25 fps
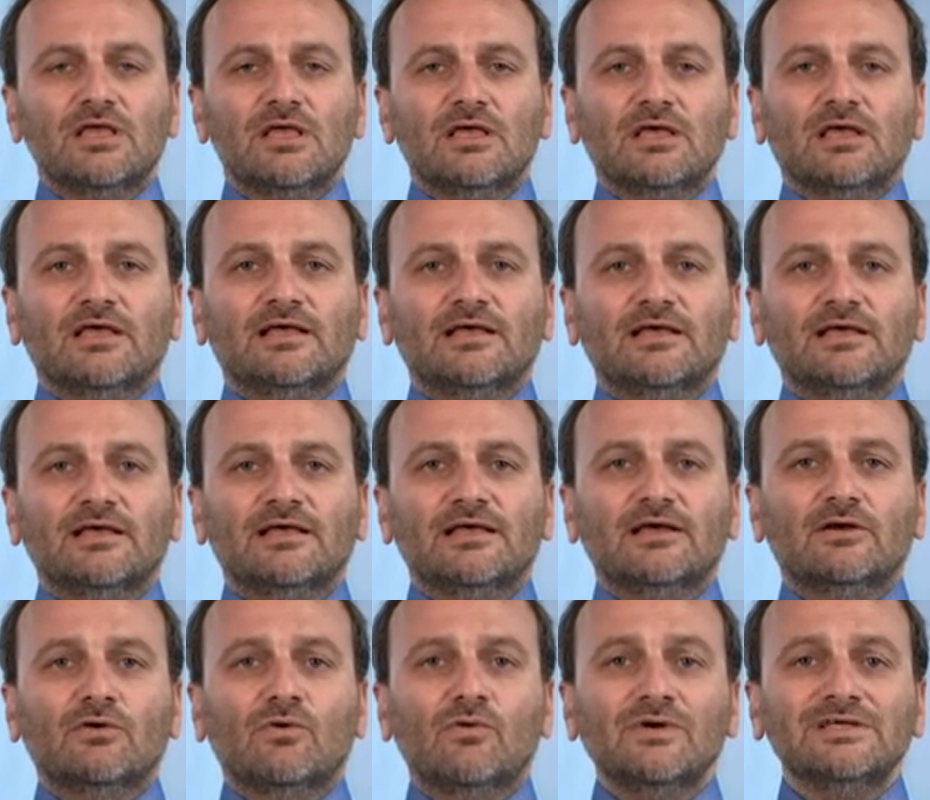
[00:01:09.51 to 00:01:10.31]

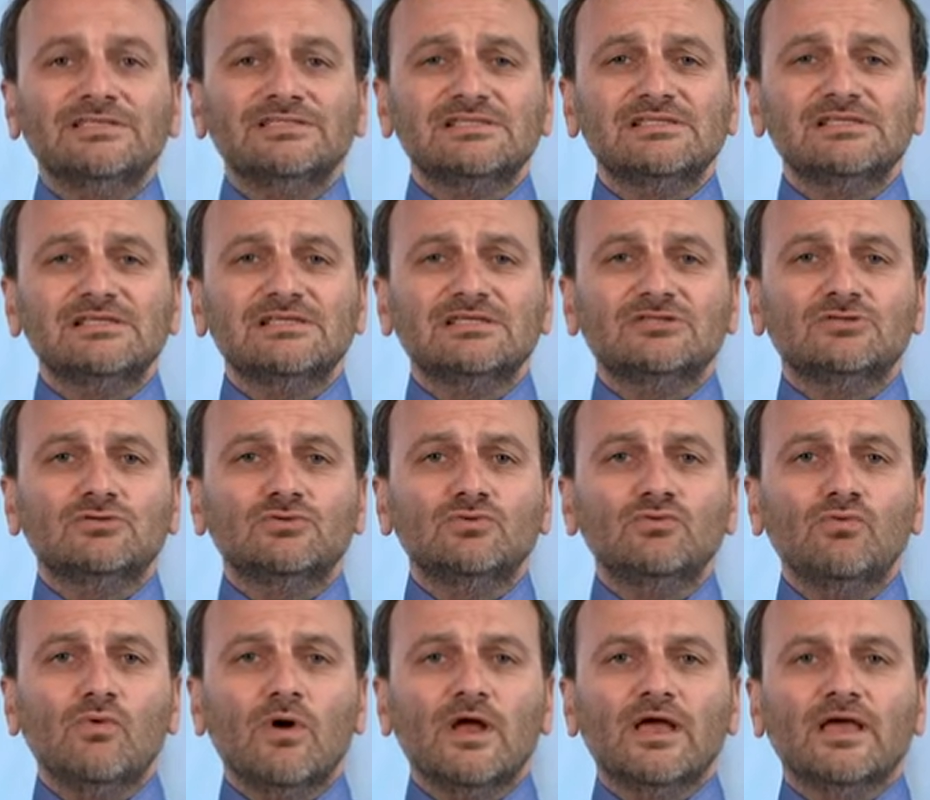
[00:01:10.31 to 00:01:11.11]
Eh, questi
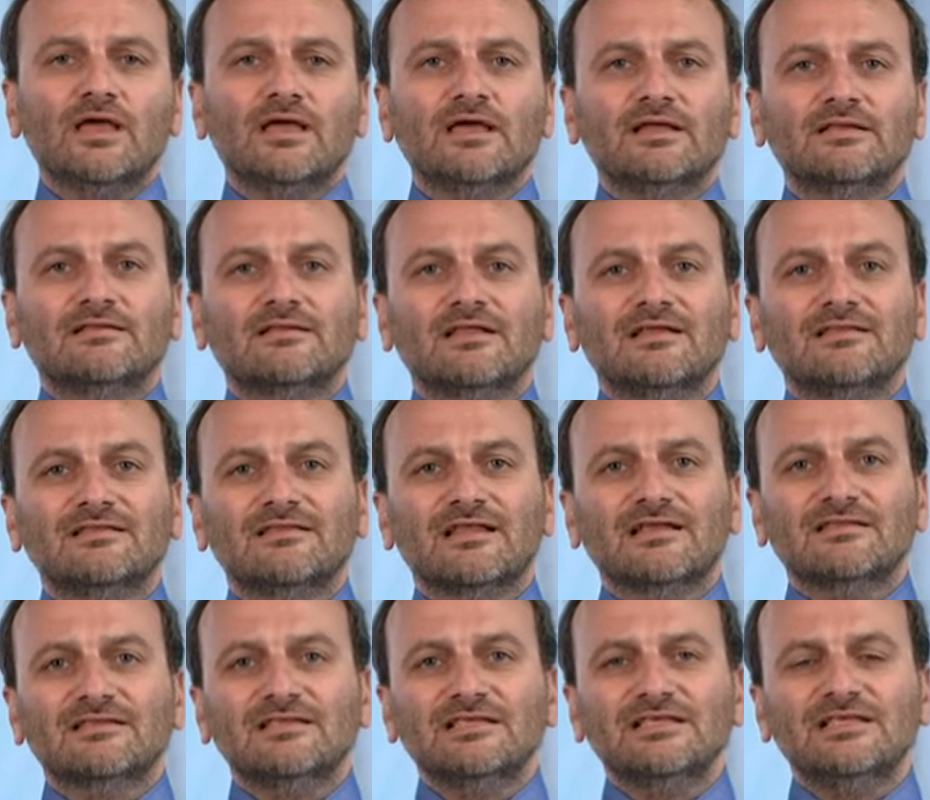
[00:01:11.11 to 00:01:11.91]
due
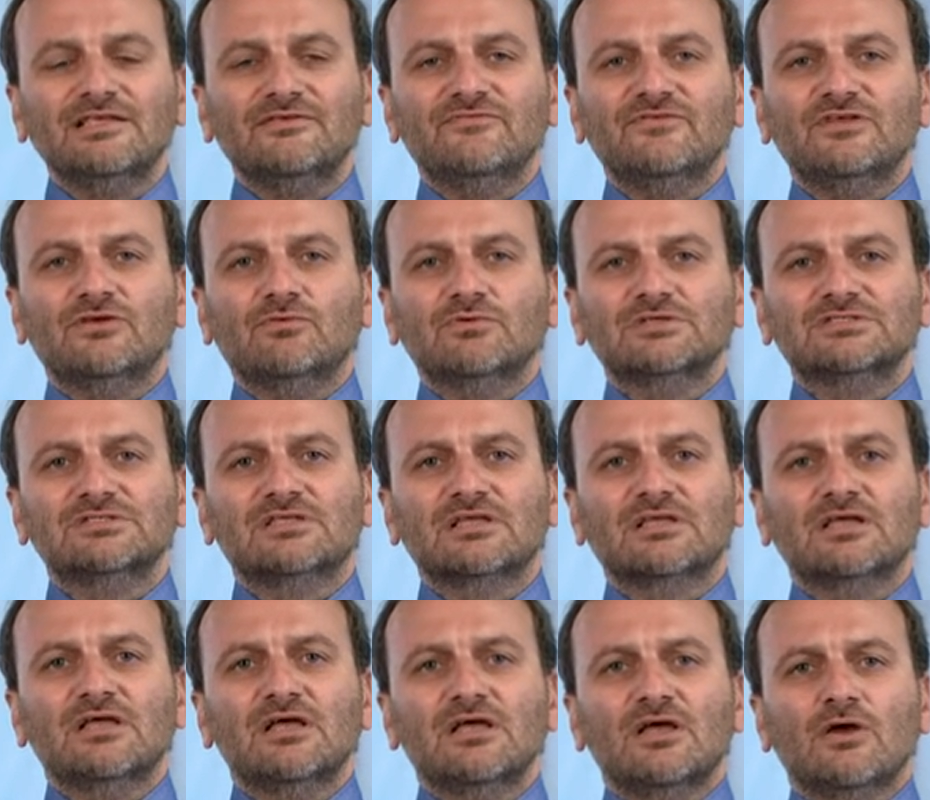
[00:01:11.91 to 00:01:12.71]
tentativi,
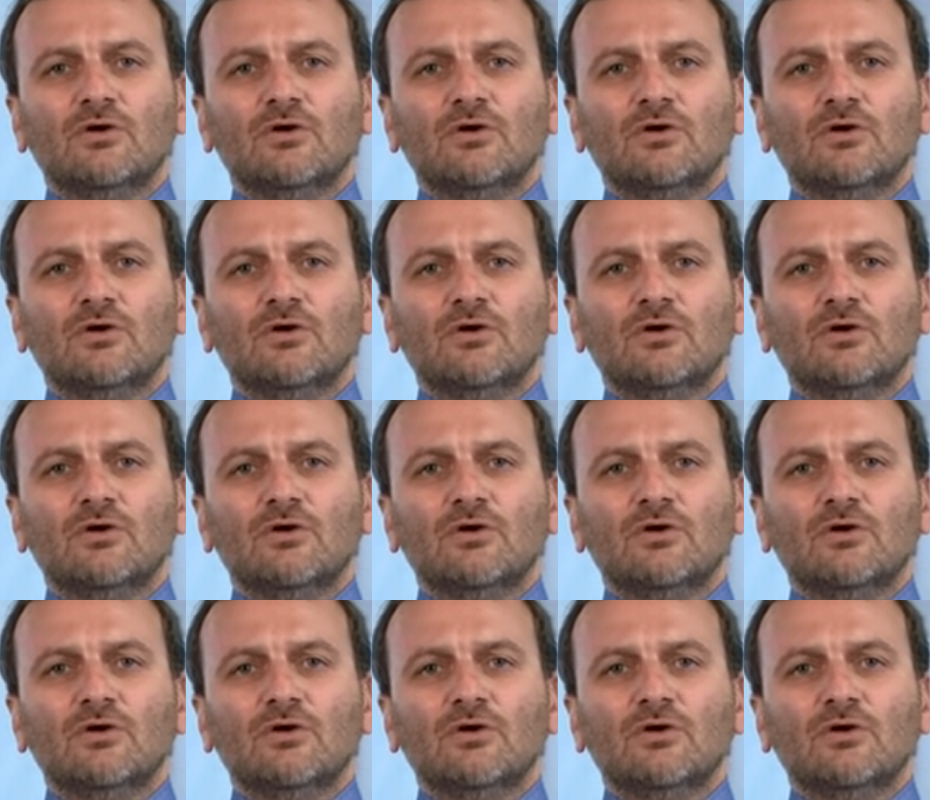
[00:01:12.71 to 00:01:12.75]
queste,